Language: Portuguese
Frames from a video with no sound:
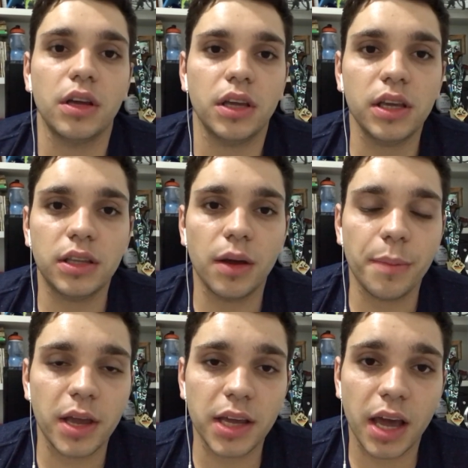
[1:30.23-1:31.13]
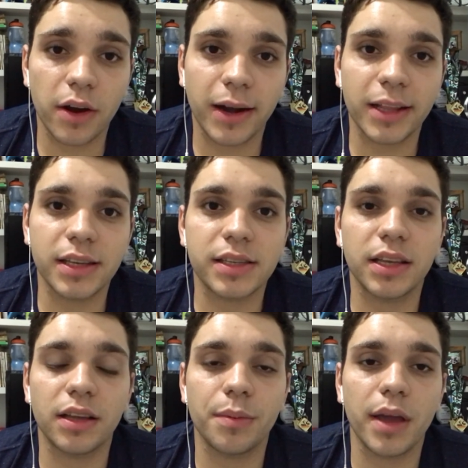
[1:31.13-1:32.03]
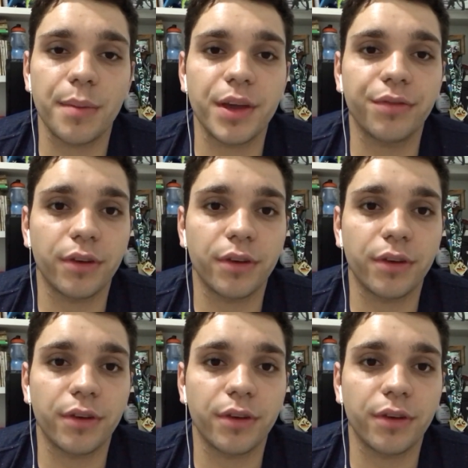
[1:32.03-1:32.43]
E também quero agradecer também a minha